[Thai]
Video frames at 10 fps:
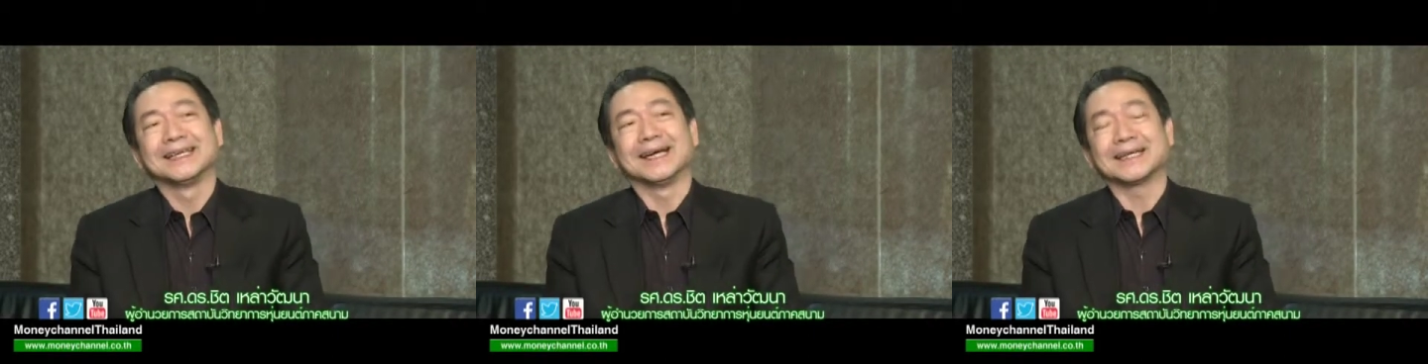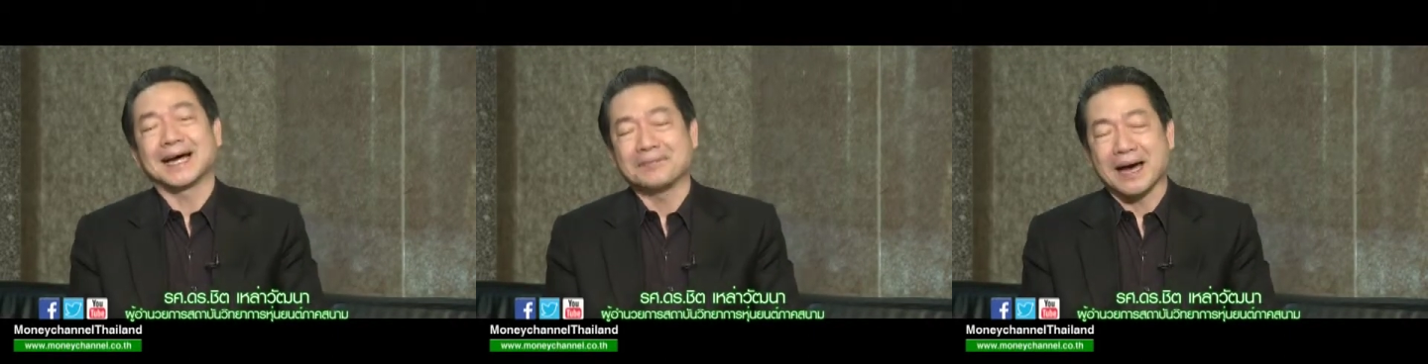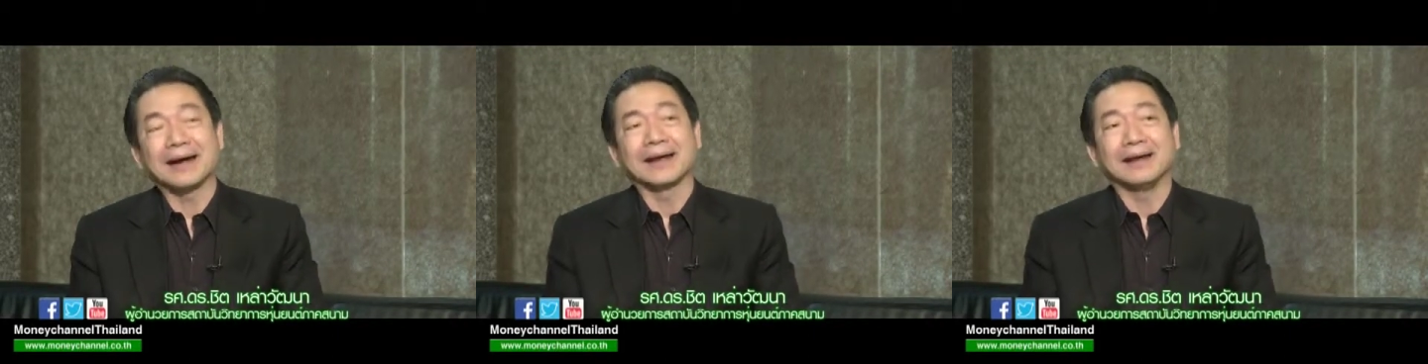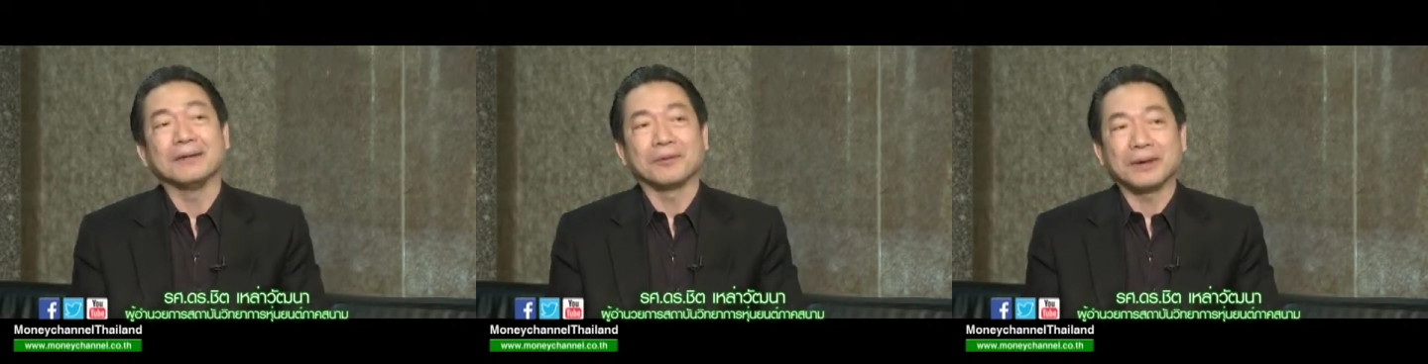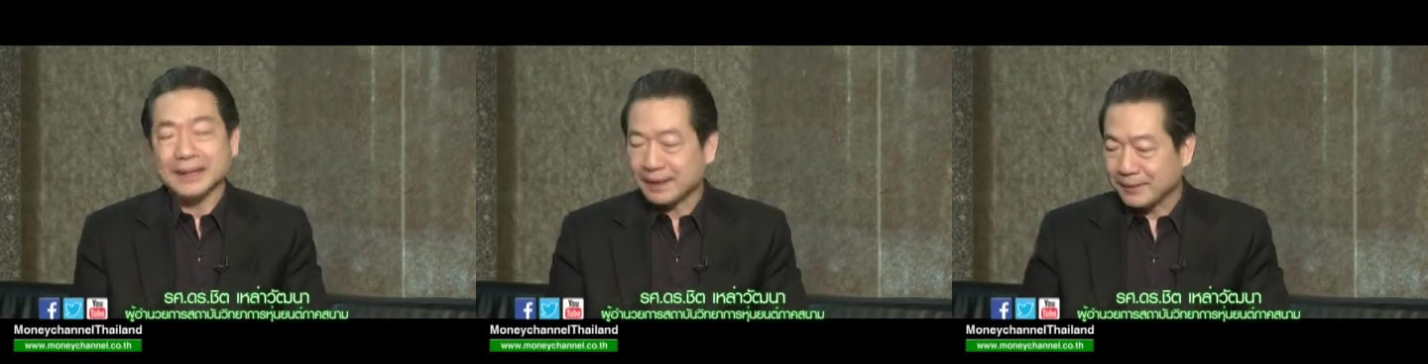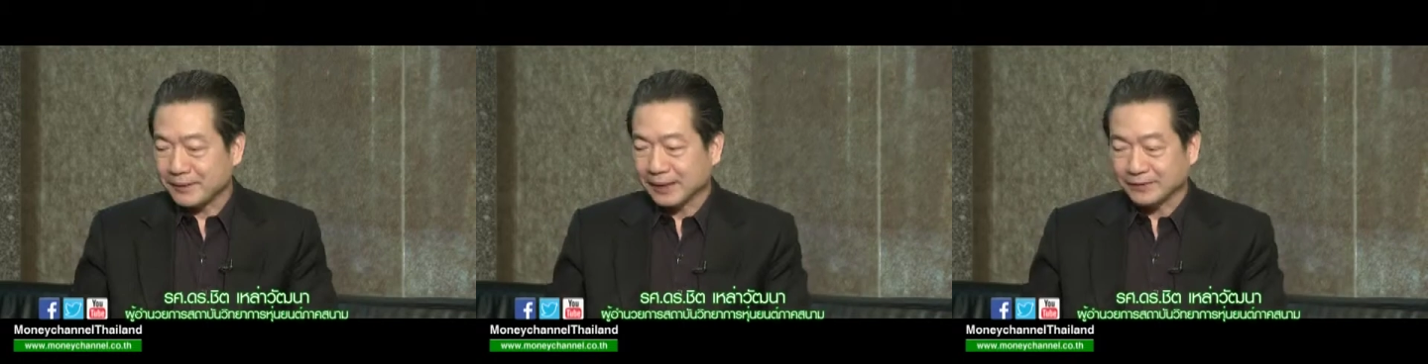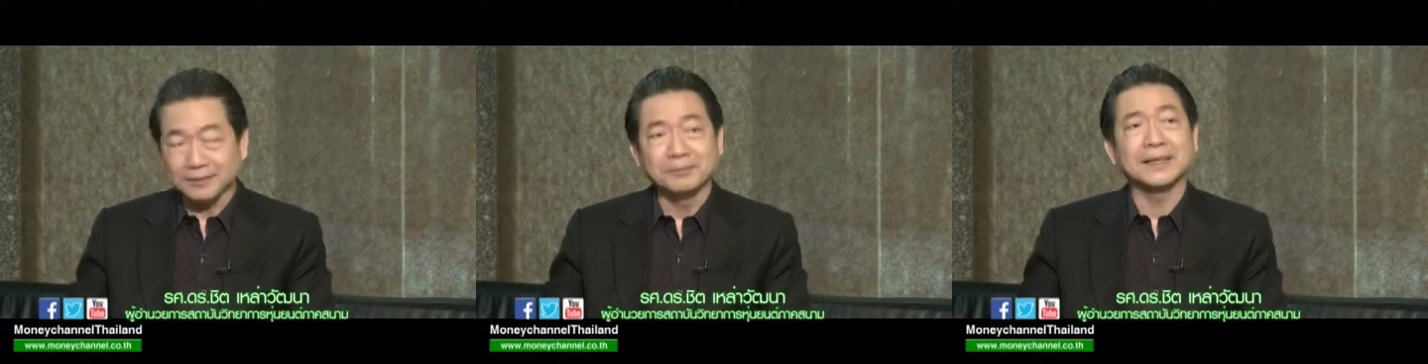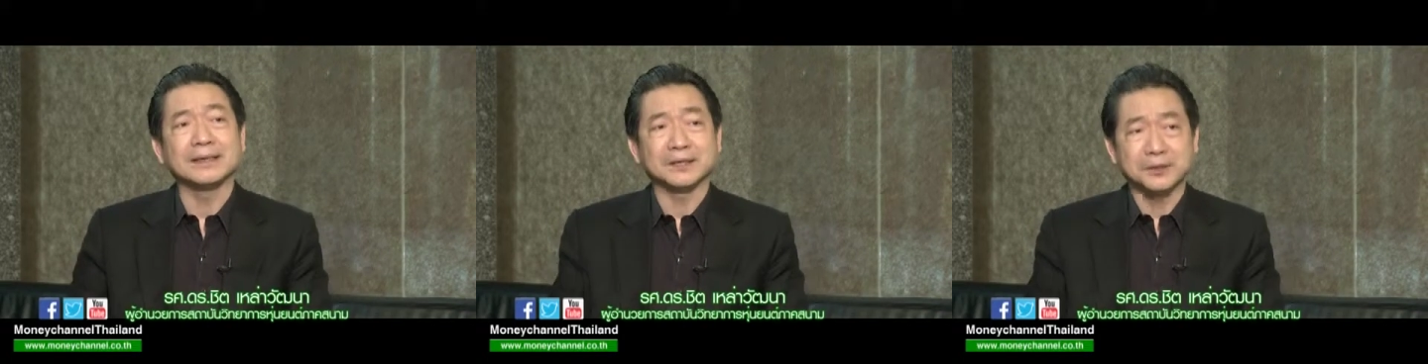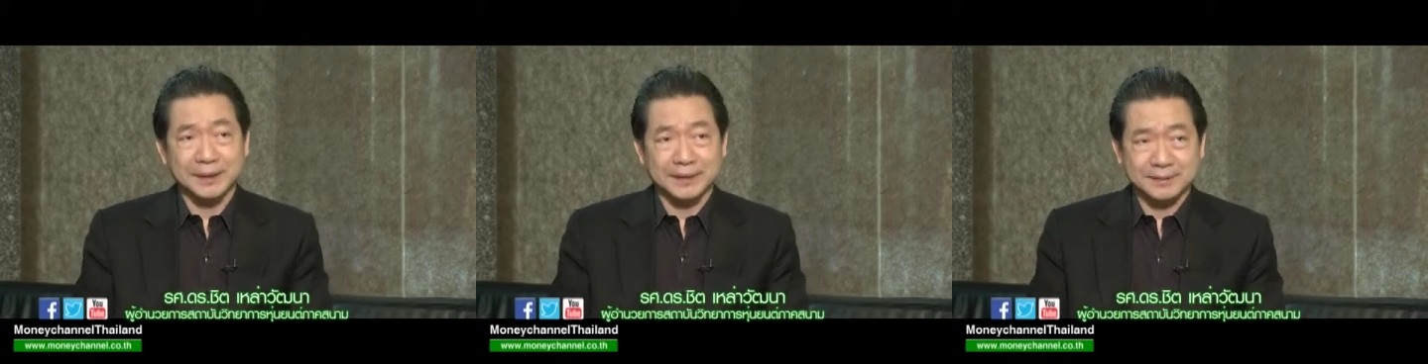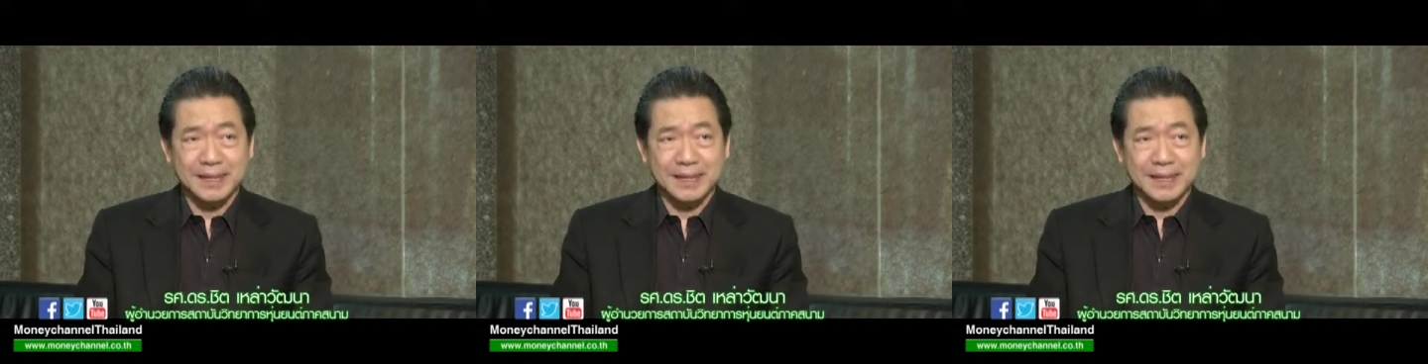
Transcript: นะทางมหาวิทยาลัยก็เลยบอกว่าเนี่ยมีเวลาสองสามเดือนเนี่ยช่วย